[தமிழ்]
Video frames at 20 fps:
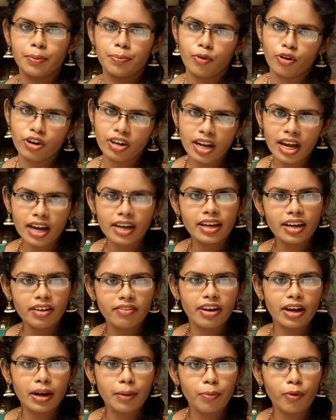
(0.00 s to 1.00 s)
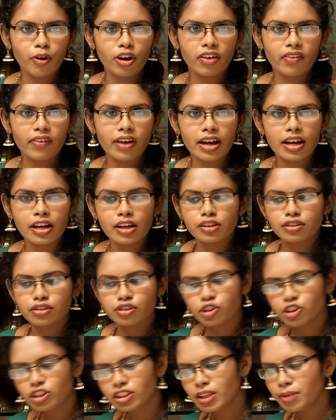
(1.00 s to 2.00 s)
தனக்கு வர வரப்போறவன்
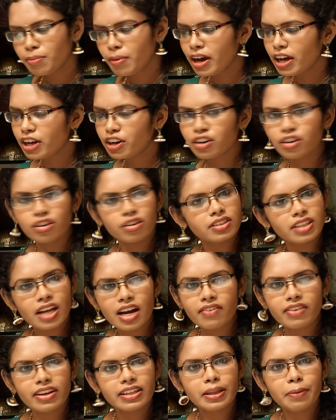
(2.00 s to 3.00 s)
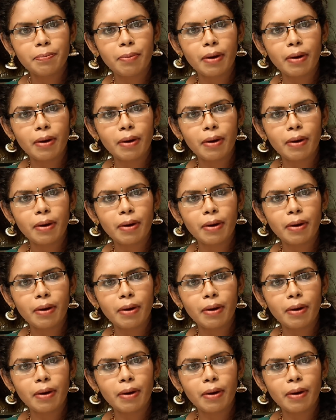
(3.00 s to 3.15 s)
சுத்தமா இருக்கணும்னு அவன்